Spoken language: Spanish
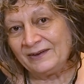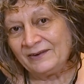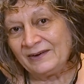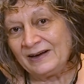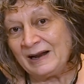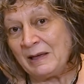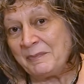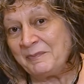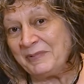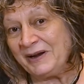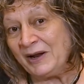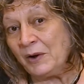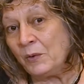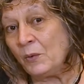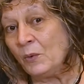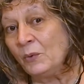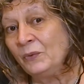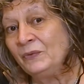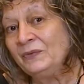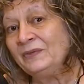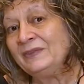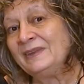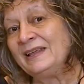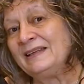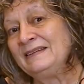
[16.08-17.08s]
Las
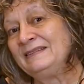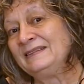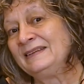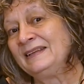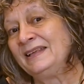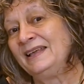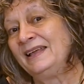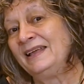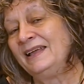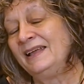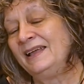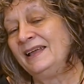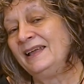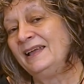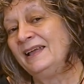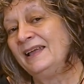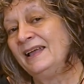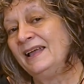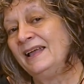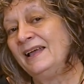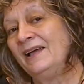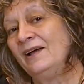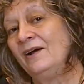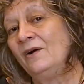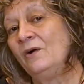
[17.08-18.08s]
preguntas que
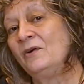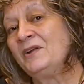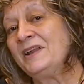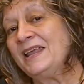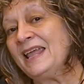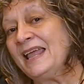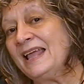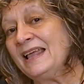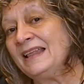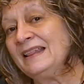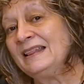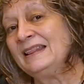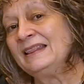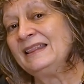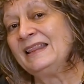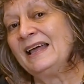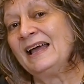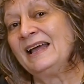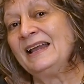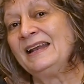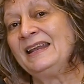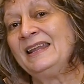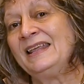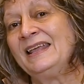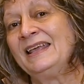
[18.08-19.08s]

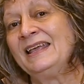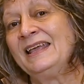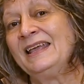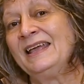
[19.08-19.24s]
orientan y